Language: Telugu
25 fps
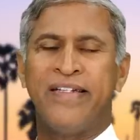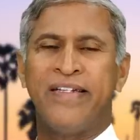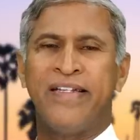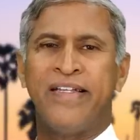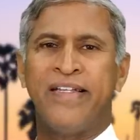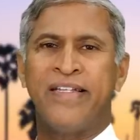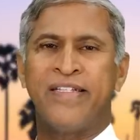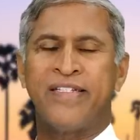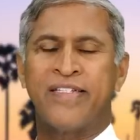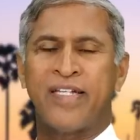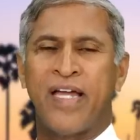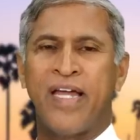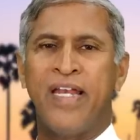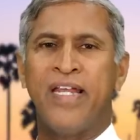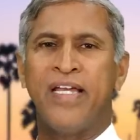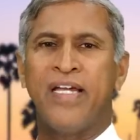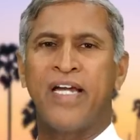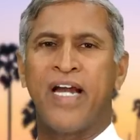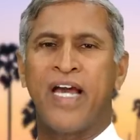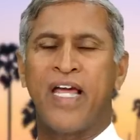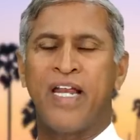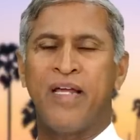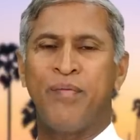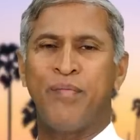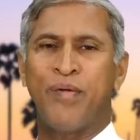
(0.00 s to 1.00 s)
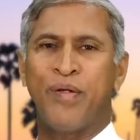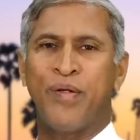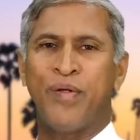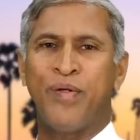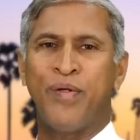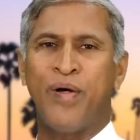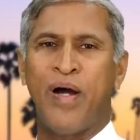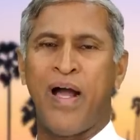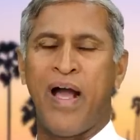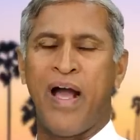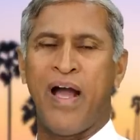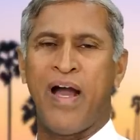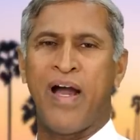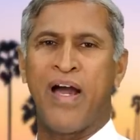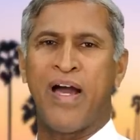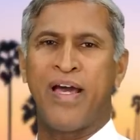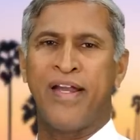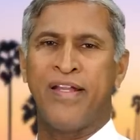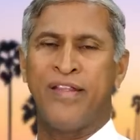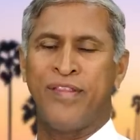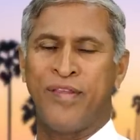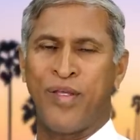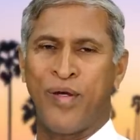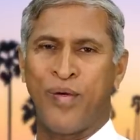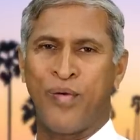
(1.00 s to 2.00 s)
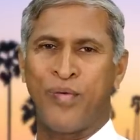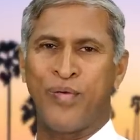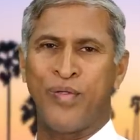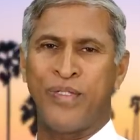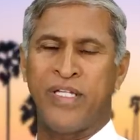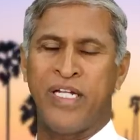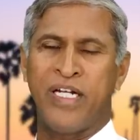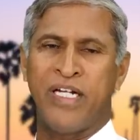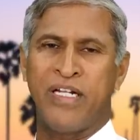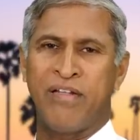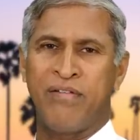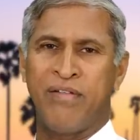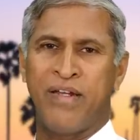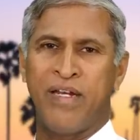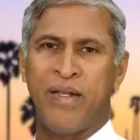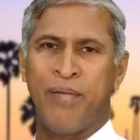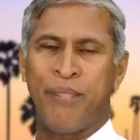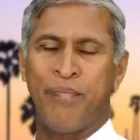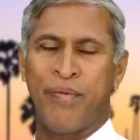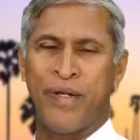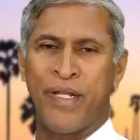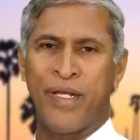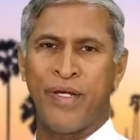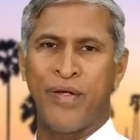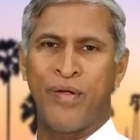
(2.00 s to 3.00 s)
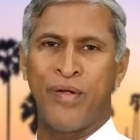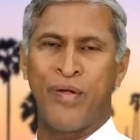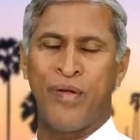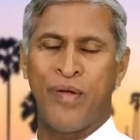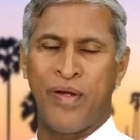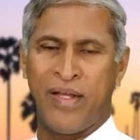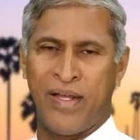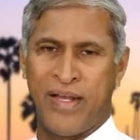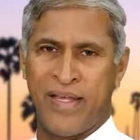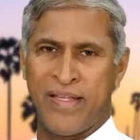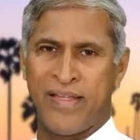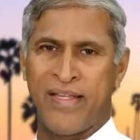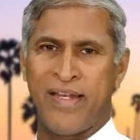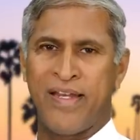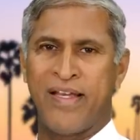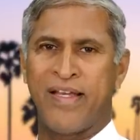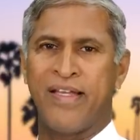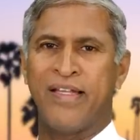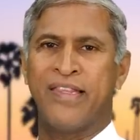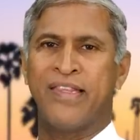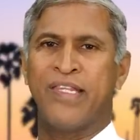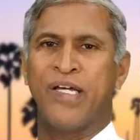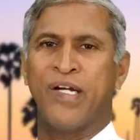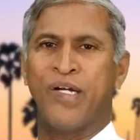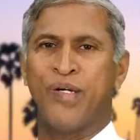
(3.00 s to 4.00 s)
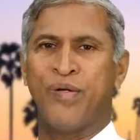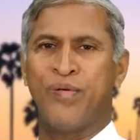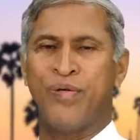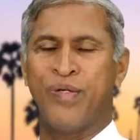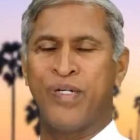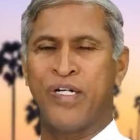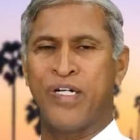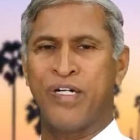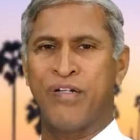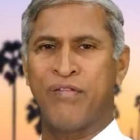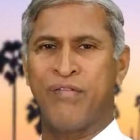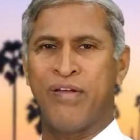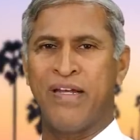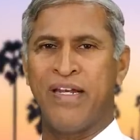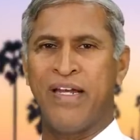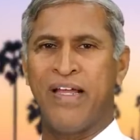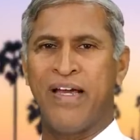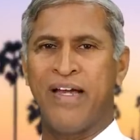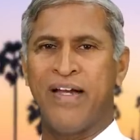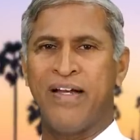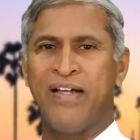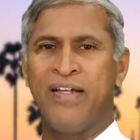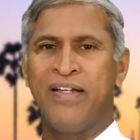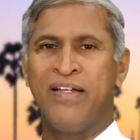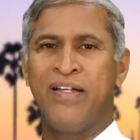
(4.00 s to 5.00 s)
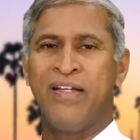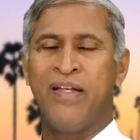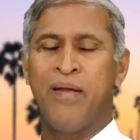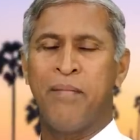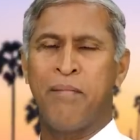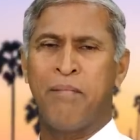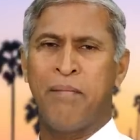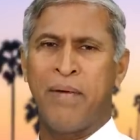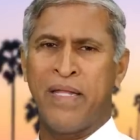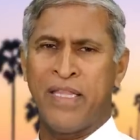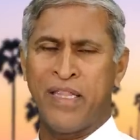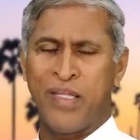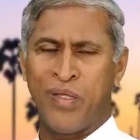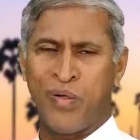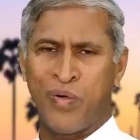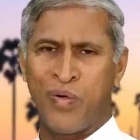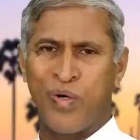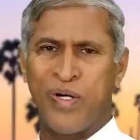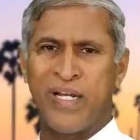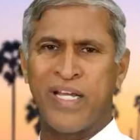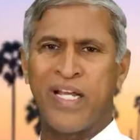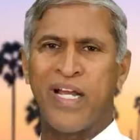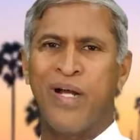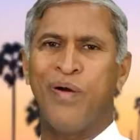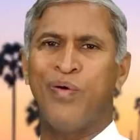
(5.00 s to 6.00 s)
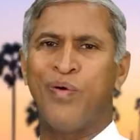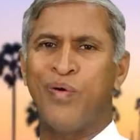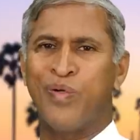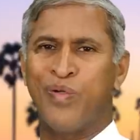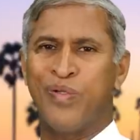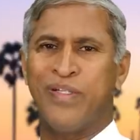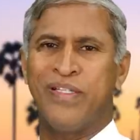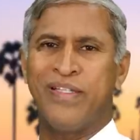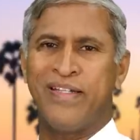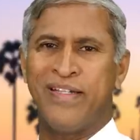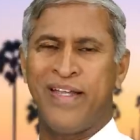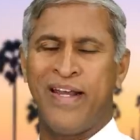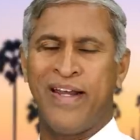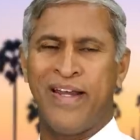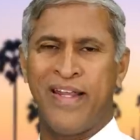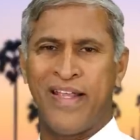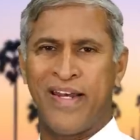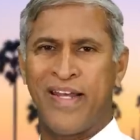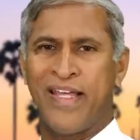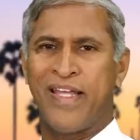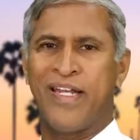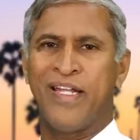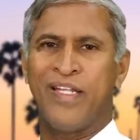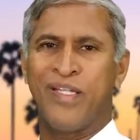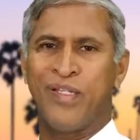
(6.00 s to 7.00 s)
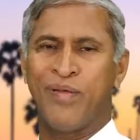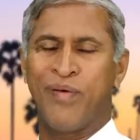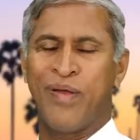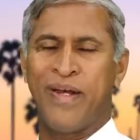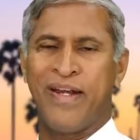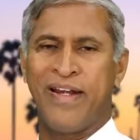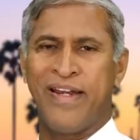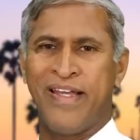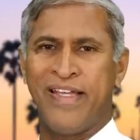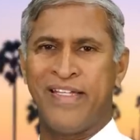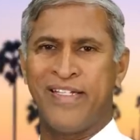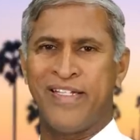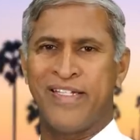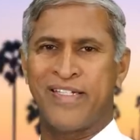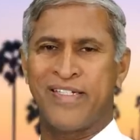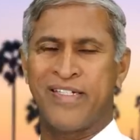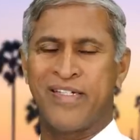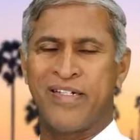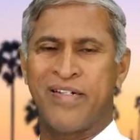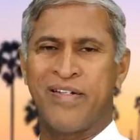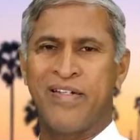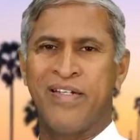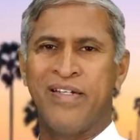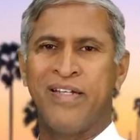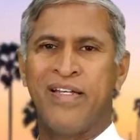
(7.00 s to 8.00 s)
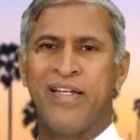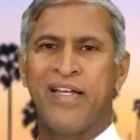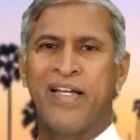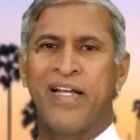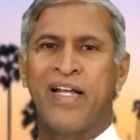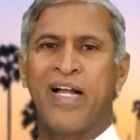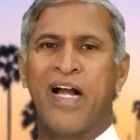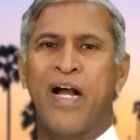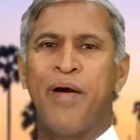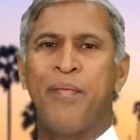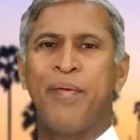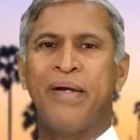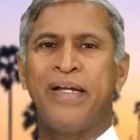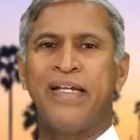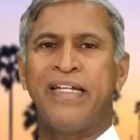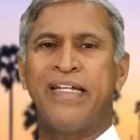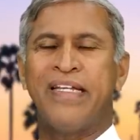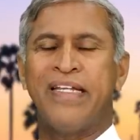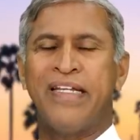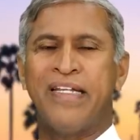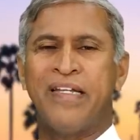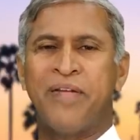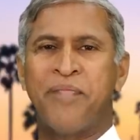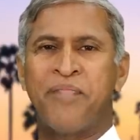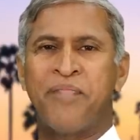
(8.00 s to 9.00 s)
ఈ చలికాలంలో ఆహారం తక్కువ తినటం వల్ల ప్రేగుల్లో కదలికలు తక్కువ ఉండటం వల్ల మందకోడిగా ఉంటుంది ఎండ లేనందువల్ల డైజెషన్ కాబట్టి